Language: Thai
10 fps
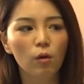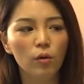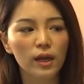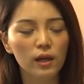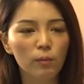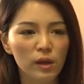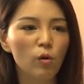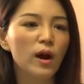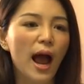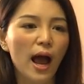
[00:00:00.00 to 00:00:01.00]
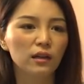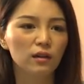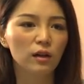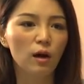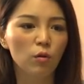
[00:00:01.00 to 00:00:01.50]
โอเคเรามีโอกาส
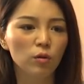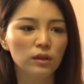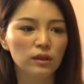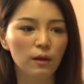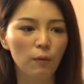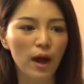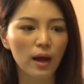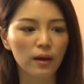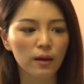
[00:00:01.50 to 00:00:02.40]
แล้วเราแต่ว่า